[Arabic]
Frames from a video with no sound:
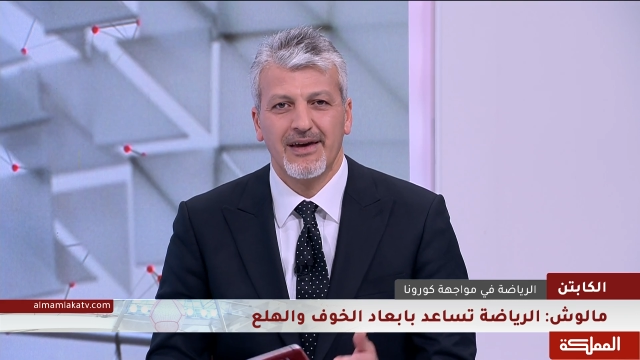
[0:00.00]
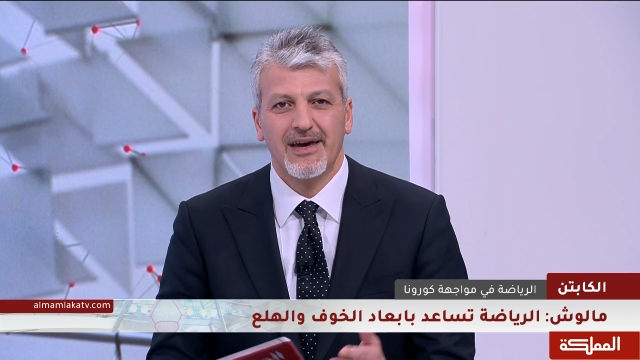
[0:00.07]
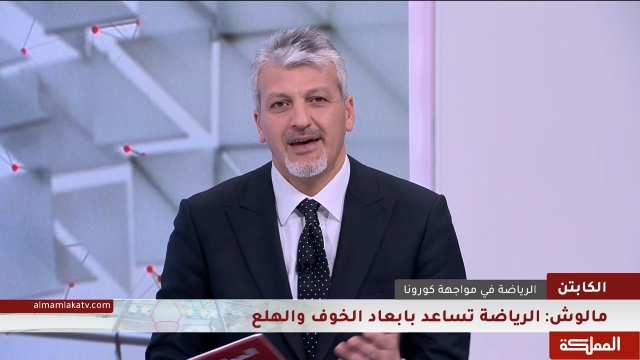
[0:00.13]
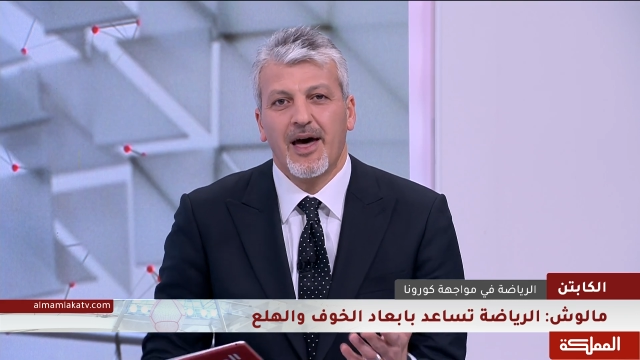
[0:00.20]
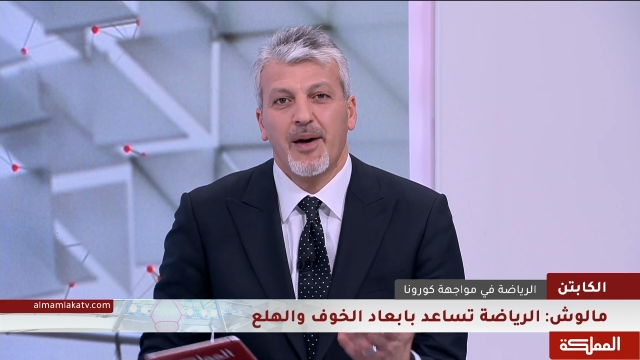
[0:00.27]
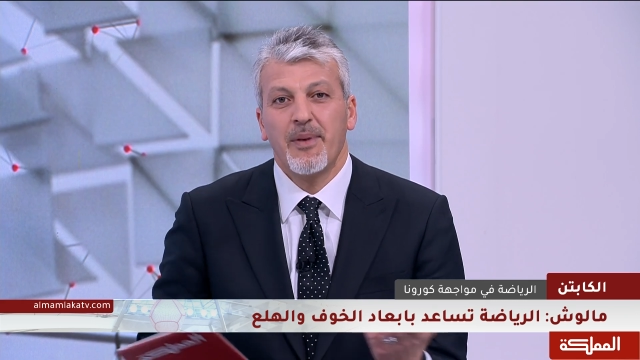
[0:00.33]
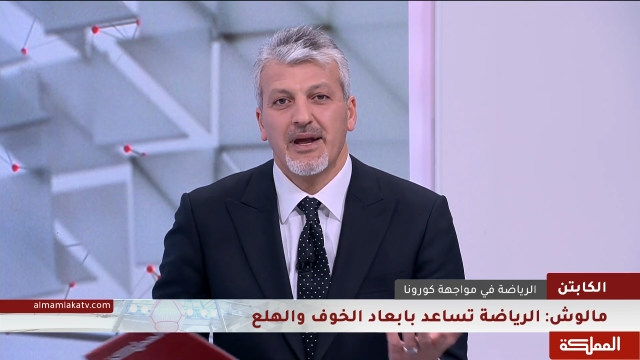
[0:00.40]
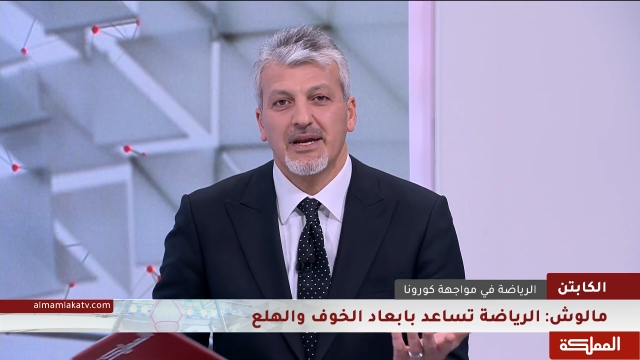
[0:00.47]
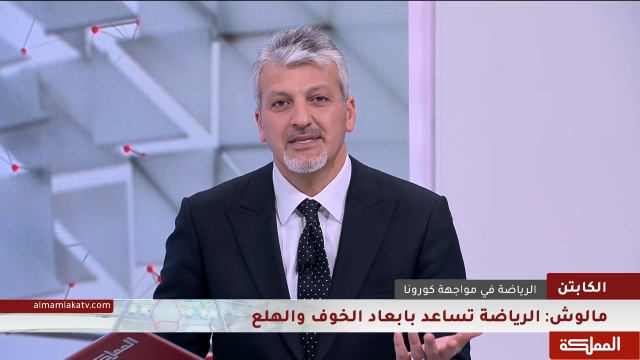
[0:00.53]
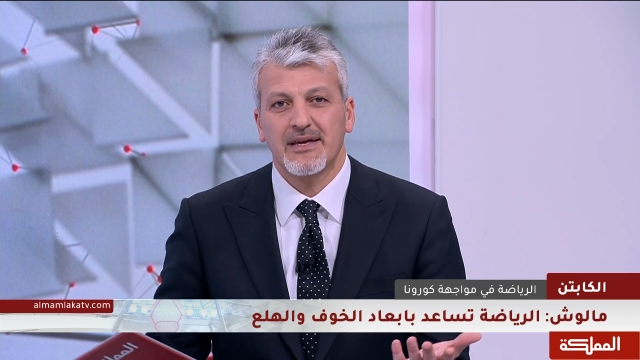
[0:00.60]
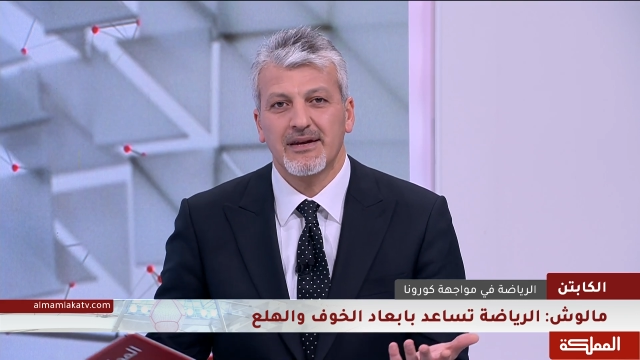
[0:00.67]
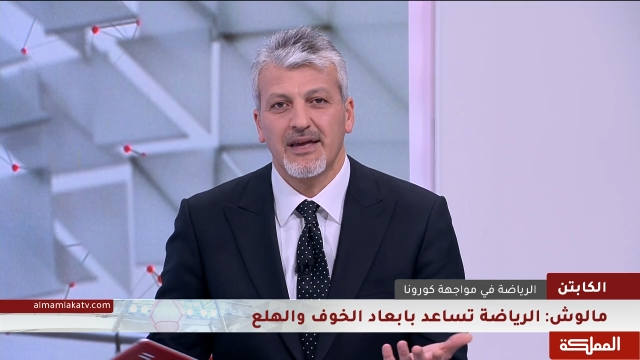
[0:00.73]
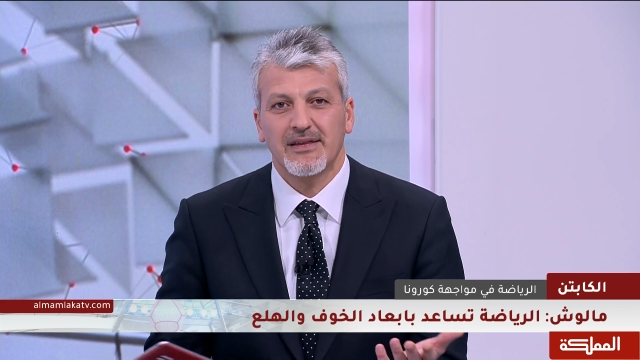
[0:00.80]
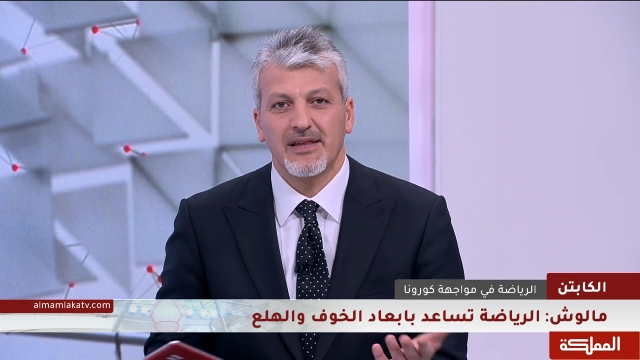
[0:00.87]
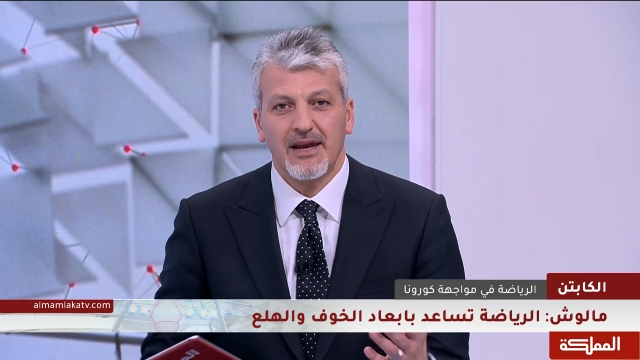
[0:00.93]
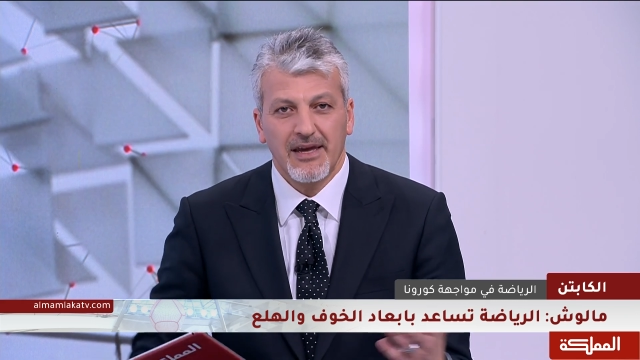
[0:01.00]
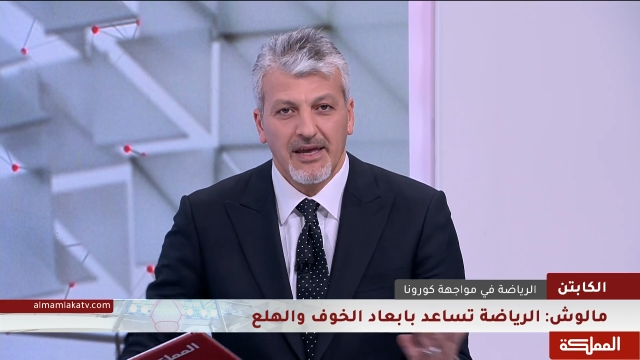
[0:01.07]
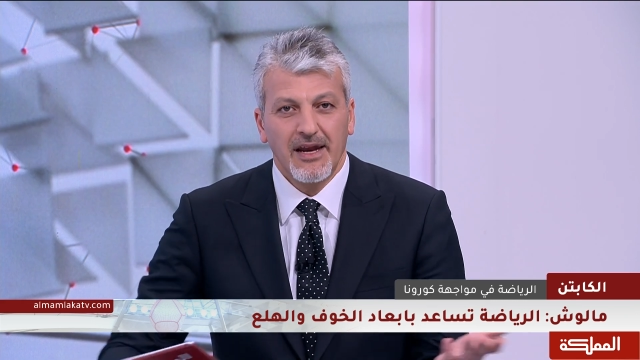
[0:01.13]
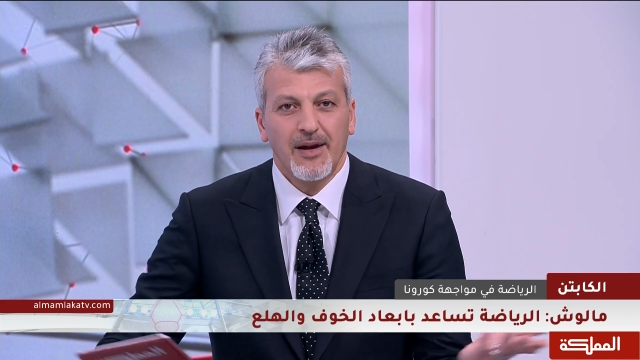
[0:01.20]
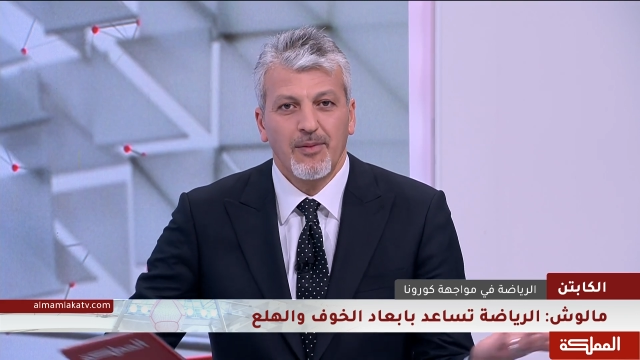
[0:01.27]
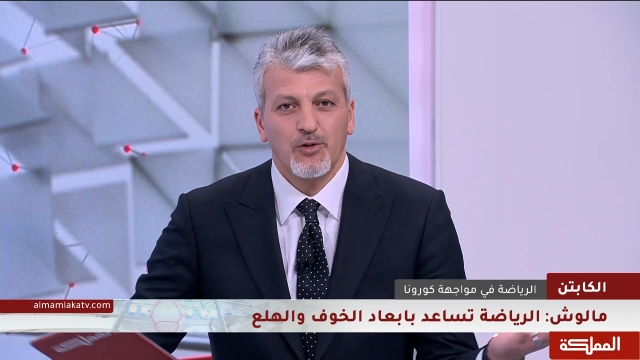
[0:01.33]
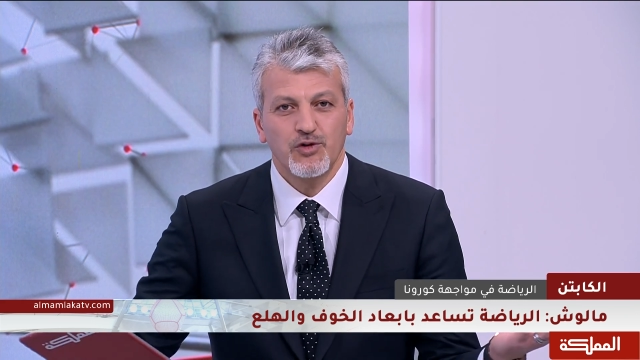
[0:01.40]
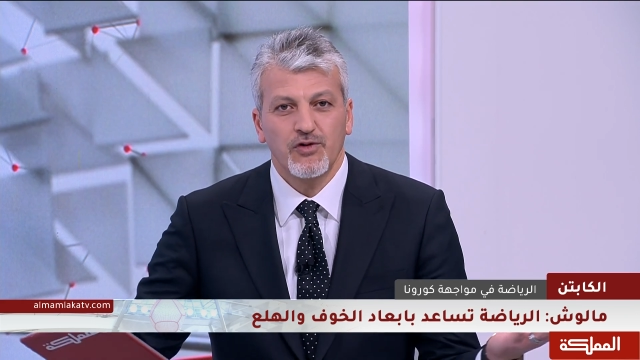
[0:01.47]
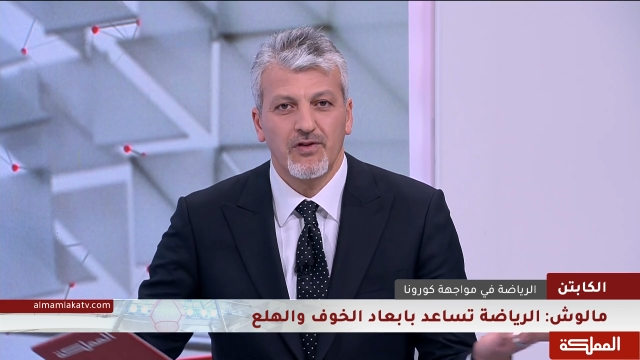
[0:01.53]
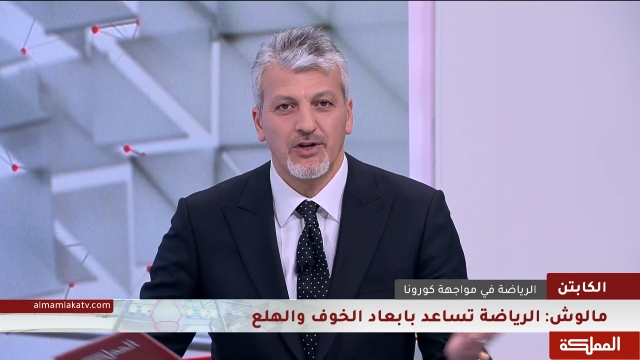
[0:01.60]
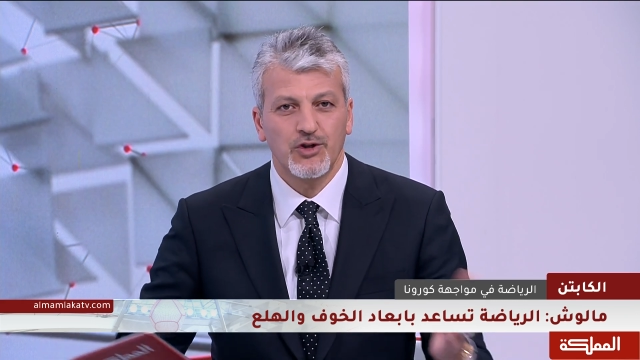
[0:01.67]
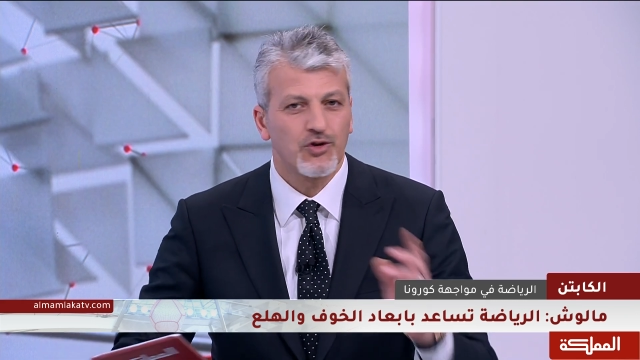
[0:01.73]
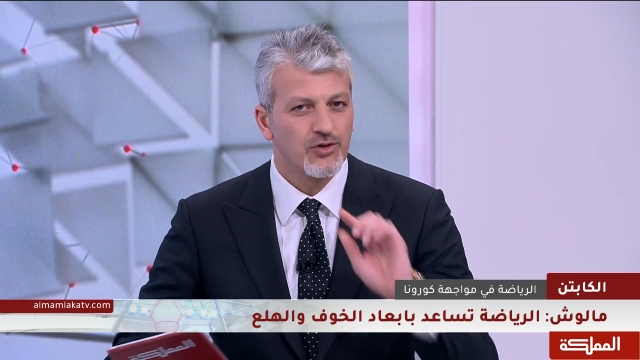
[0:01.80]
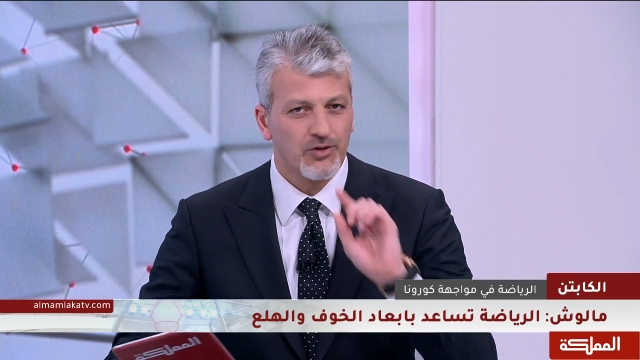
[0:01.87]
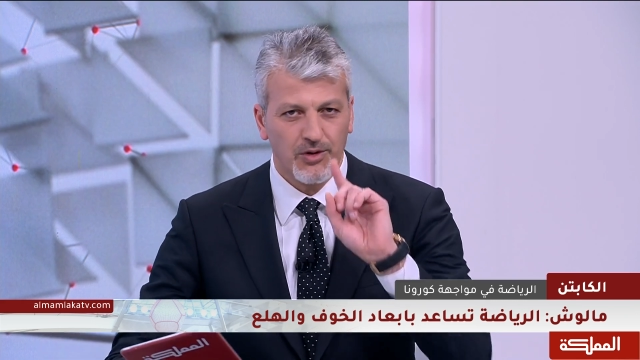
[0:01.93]
امارس الرياضه لكن انا موجود في
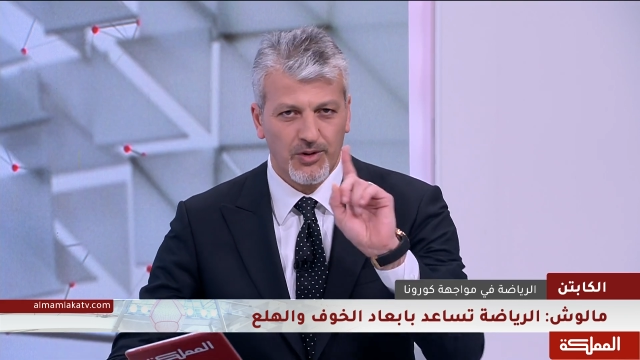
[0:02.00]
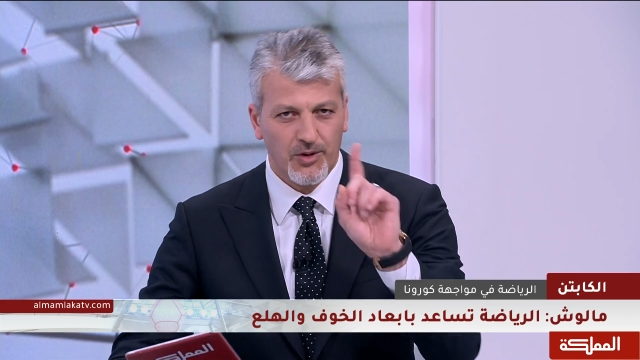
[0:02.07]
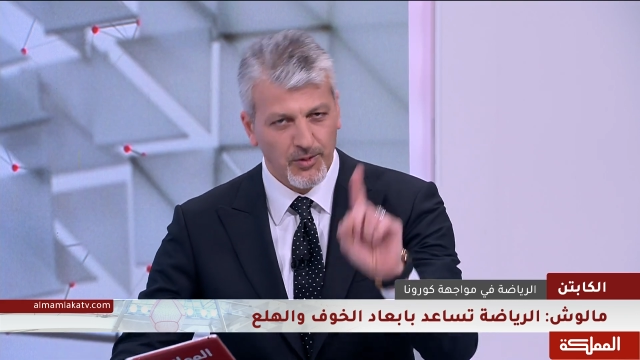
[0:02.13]
الاستوديو